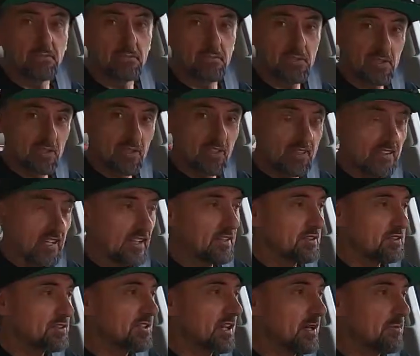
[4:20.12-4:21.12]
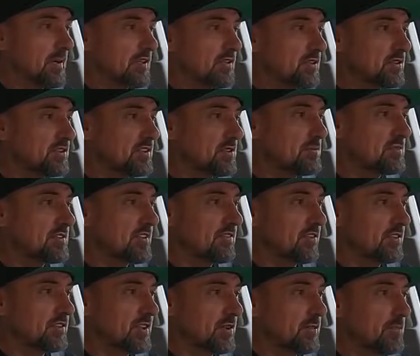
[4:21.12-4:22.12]
przyglądając się amatorskim
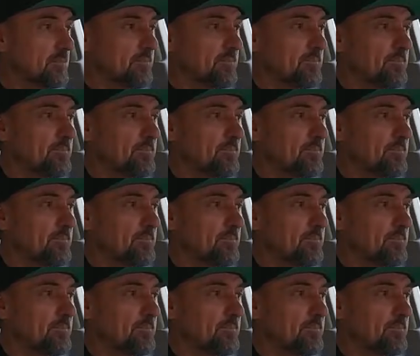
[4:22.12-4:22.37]
zawodom,